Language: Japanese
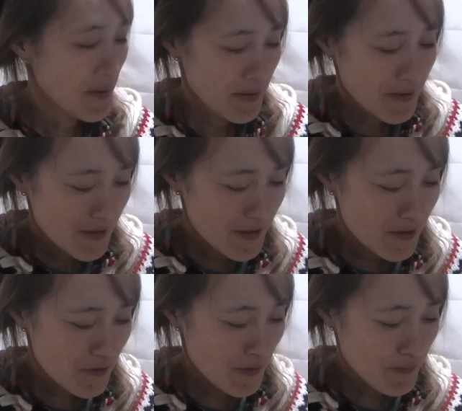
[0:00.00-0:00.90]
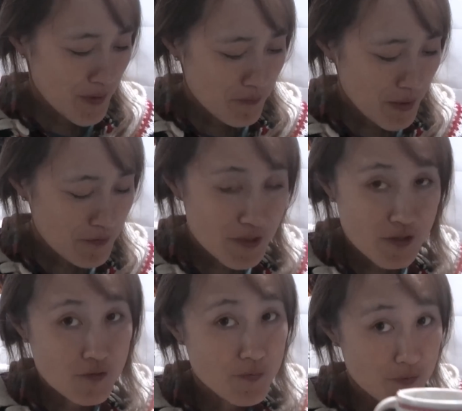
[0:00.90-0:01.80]
まあえーとね、
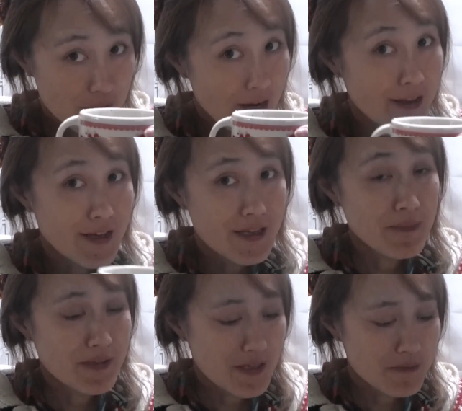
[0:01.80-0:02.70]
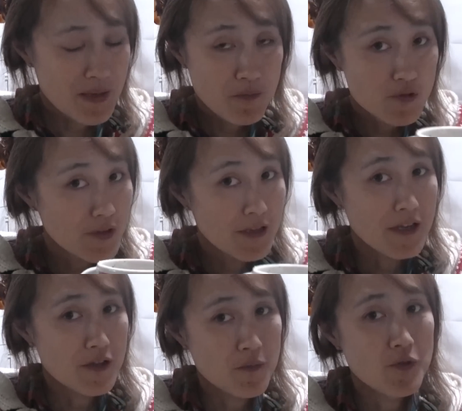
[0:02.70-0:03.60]
パクチースープで体温まったしまだもうちょっとあんねん
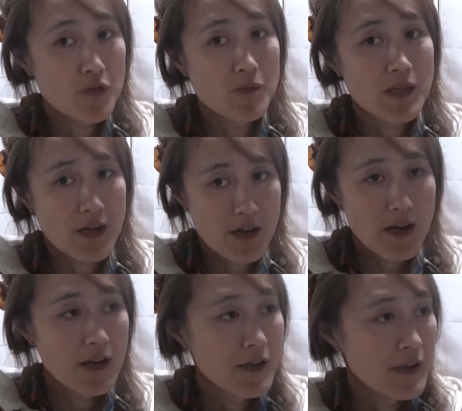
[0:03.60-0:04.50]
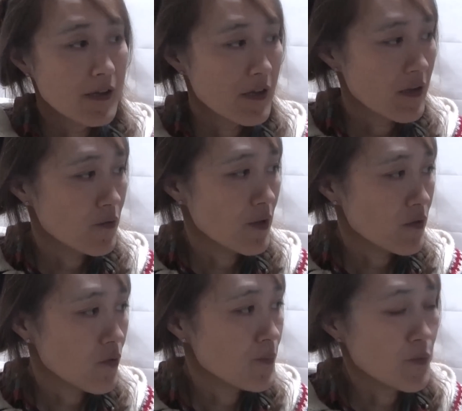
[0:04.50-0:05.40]
けども飲みながら、えー、この
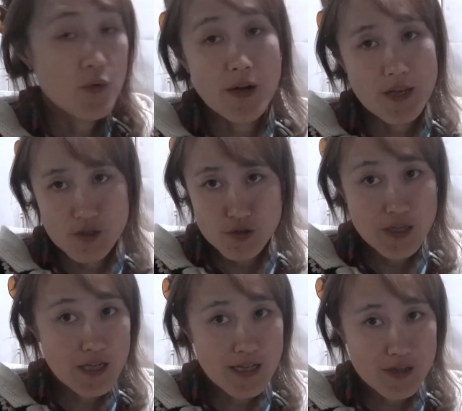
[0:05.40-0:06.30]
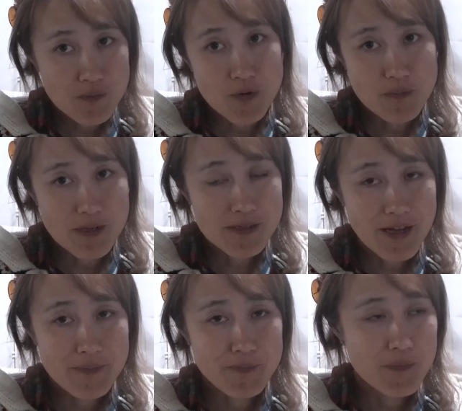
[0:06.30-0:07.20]
後動画編集していきたいと思います、
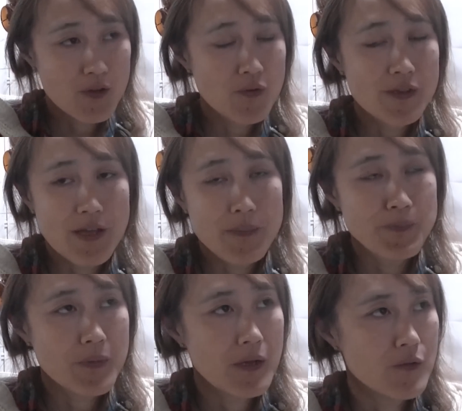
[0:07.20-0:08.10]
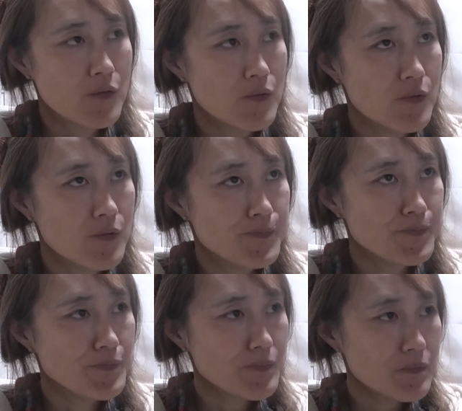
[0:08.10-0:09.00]
はい、今日はね、あのー、
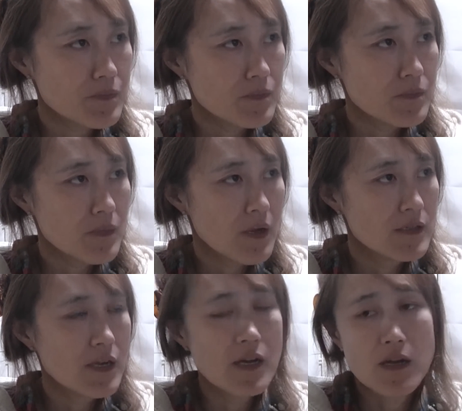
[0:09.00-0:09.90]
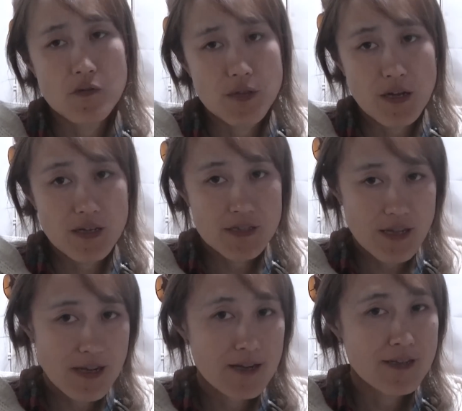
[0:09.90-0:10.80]
朝からお出かけせえ
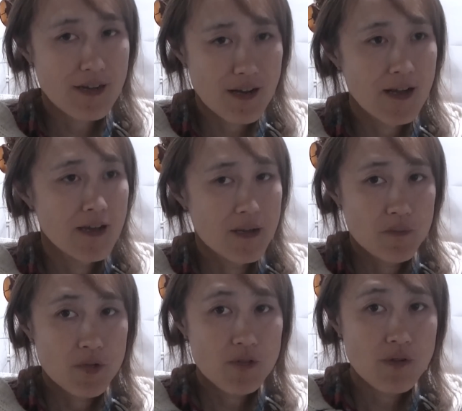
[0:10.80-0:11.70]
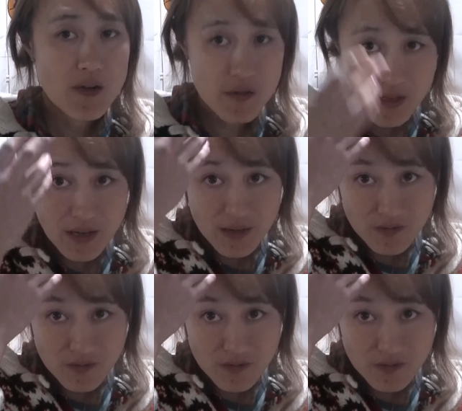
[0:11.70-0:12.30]
へんかったからお昼からはね、あ